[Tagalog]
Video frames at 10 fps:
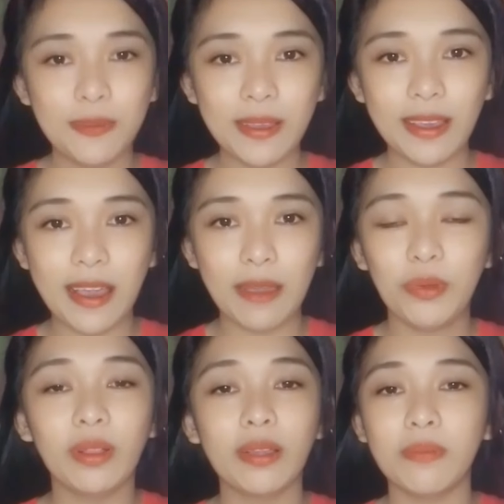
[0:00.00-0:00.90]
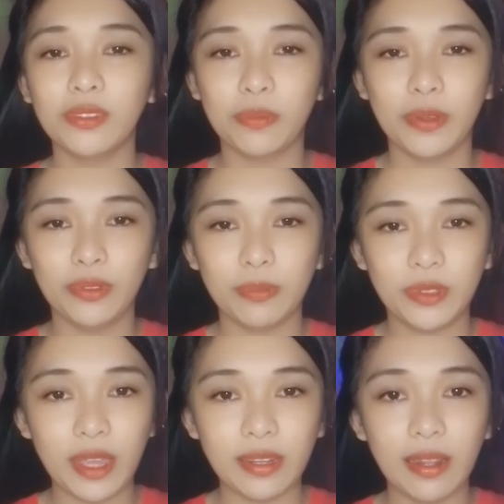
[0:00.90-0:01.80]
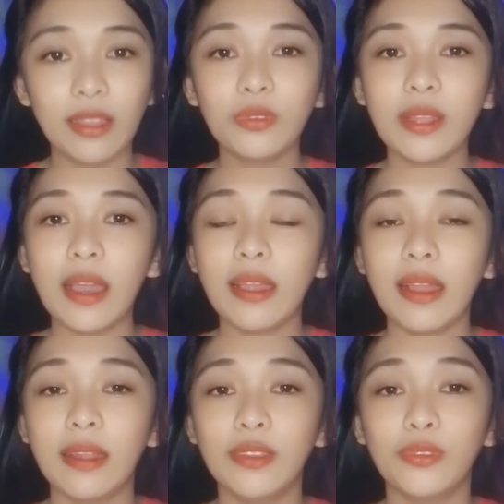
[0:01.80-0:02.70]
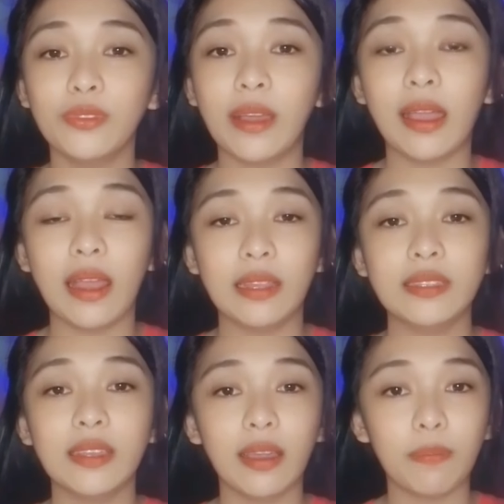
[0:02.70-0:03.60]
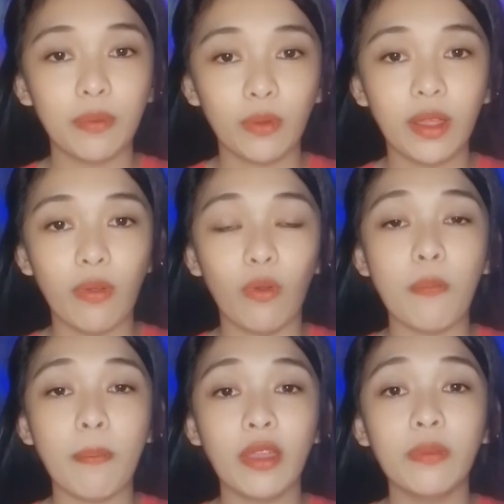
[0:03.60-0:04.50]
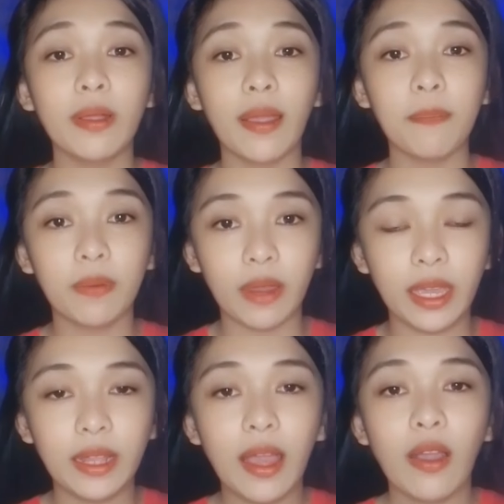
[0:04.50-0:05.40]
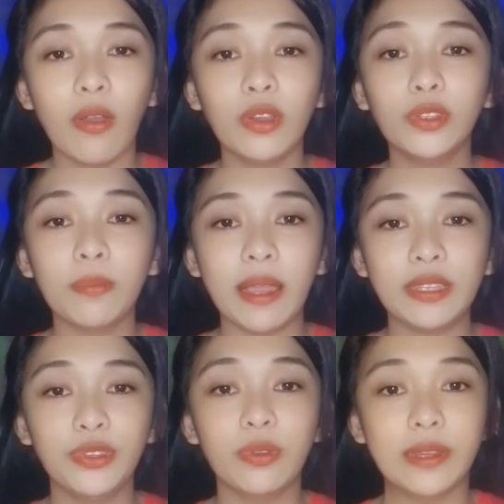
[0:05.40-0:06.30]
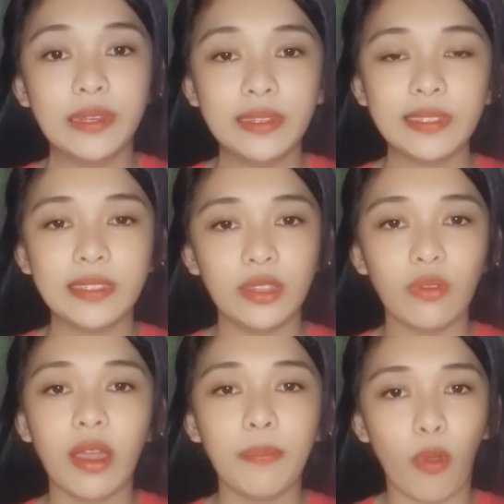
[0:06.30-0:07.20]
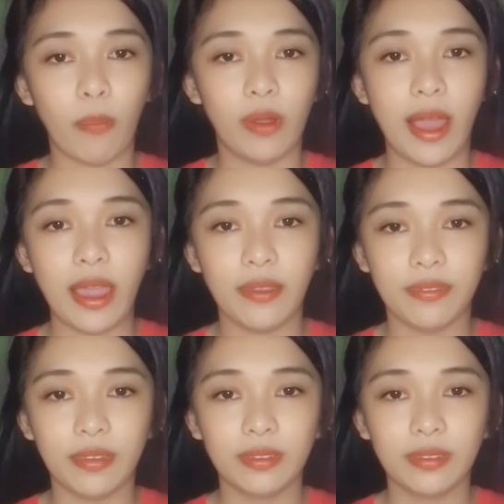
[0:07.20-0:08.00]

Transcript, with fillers: Hello mga kahati, welcome back to my YouTube channel. At kung naaalala nyo, nung nakaraan is nag-upload ako kung paano mag-upgrade or tumaas yung earnings dito kay Popo Live.